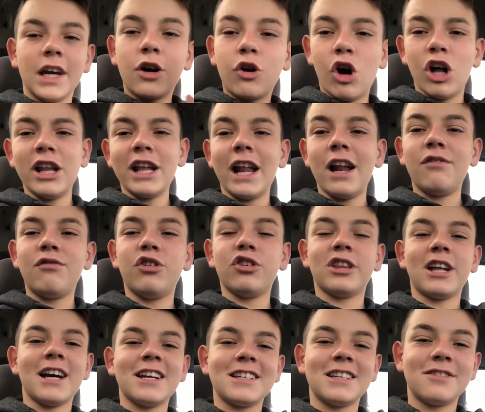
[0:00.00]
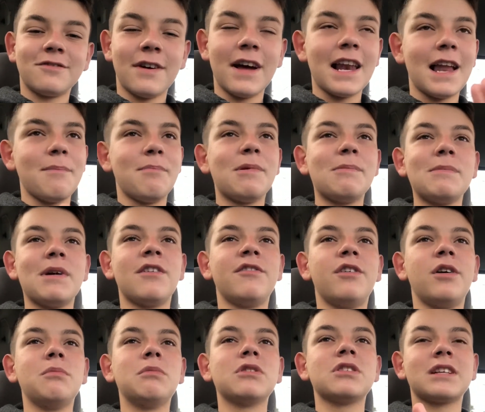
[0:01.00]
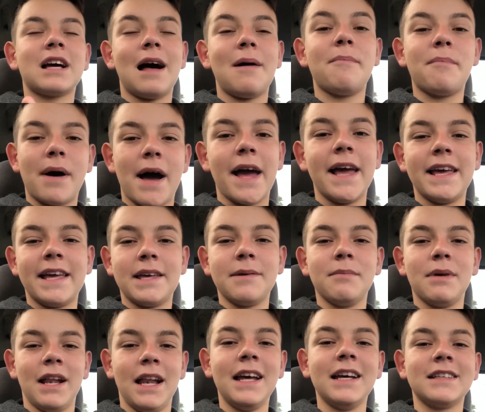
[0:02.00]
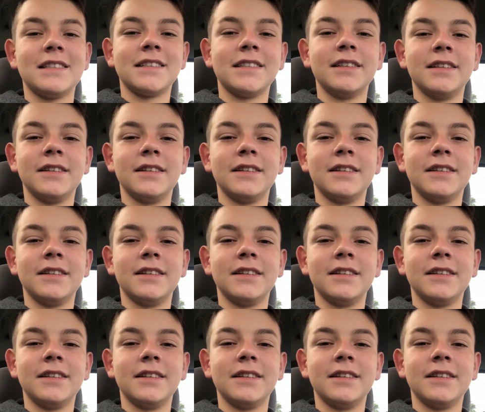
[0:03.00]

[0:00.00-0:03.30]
E quando ela voltar, a gente vai lá pra minha avó buscar a bike, beleza?